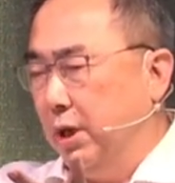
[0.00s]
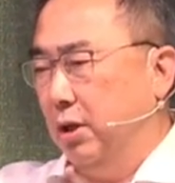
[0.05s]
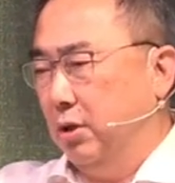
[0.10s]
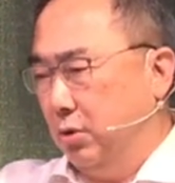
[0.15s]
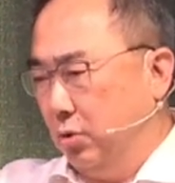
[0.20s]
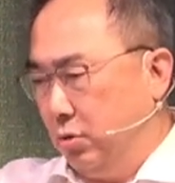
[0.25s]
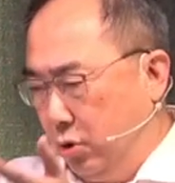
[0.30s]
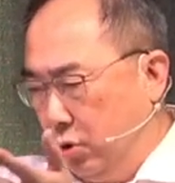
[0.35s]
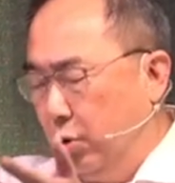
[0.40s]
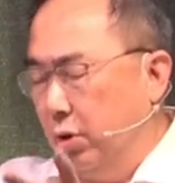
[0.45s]

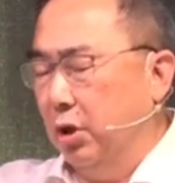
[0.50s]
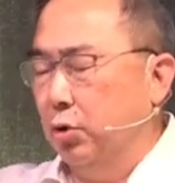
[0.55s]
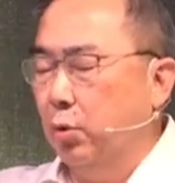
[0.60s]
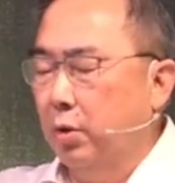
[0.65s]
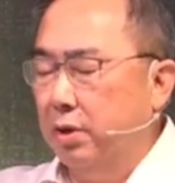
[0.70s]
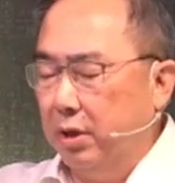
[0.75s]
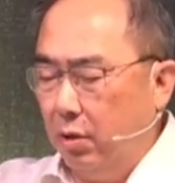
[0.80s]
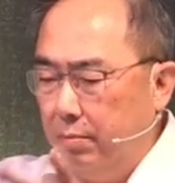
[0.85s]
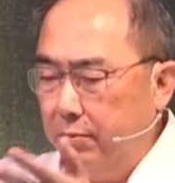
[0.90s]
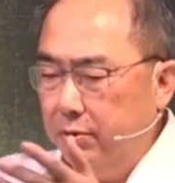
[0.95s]
点九点
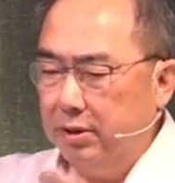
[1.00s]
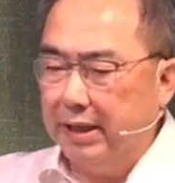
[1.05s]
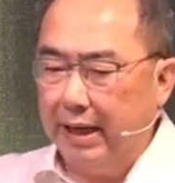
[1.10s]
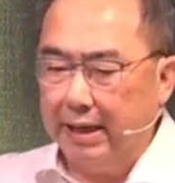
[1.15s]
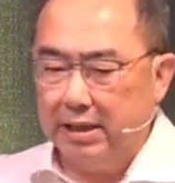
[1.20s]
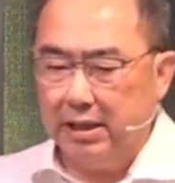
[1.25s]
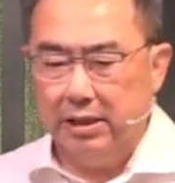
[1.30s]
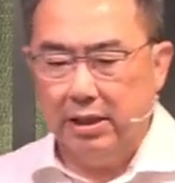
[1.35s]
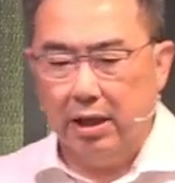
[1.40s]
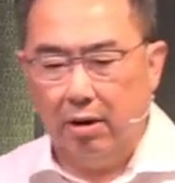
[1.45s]
多点，我们就
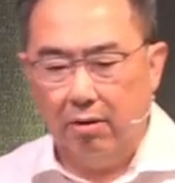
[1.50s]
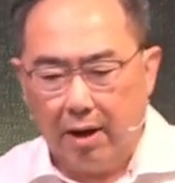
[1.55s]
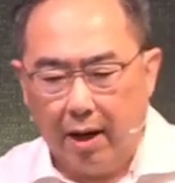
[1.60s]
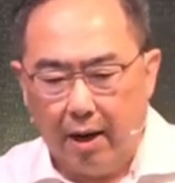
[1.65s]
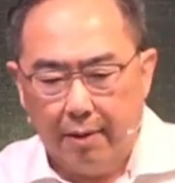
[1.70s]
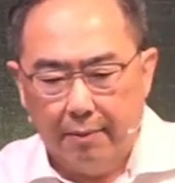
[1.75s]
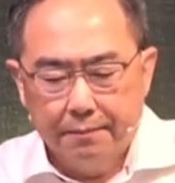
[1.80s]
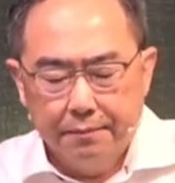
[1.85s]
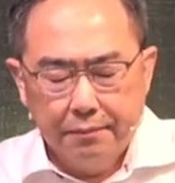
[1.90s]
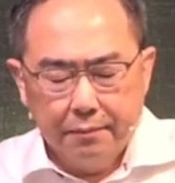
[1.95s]
在一起祷
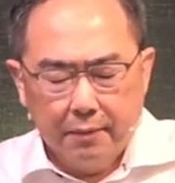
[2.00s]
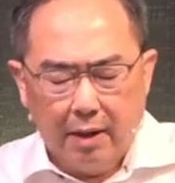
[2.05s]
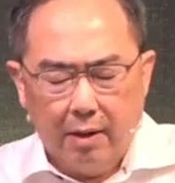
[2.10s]
告。